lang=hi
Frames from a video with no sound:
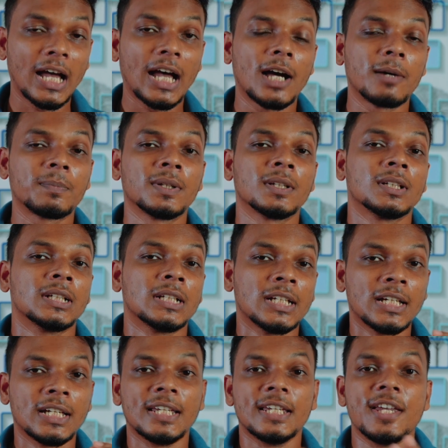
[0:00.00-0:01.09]
आप
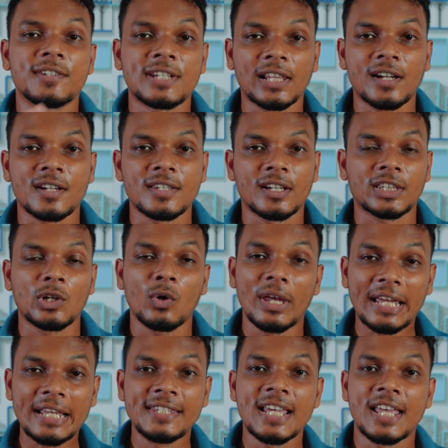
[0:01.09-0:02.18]
इंस्टॉल कर सकते हो
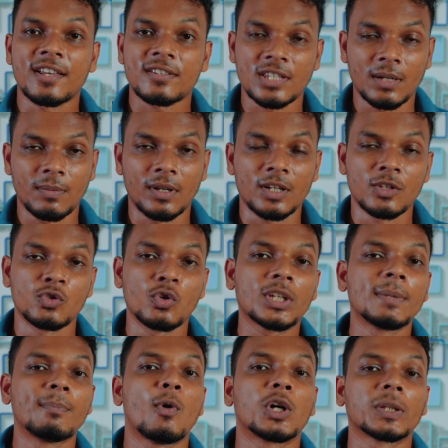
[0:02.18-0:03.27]
एन सर्वर जो कि
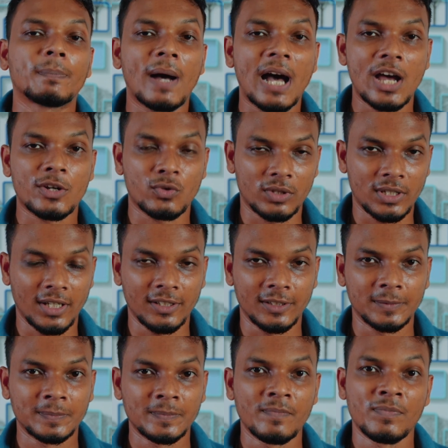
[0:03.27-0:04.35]
बहुत फास्ट होता है
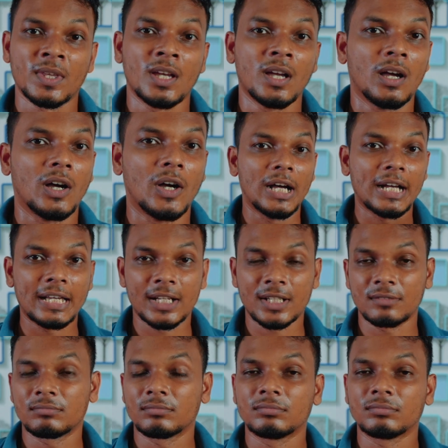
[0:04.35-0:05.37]
अगर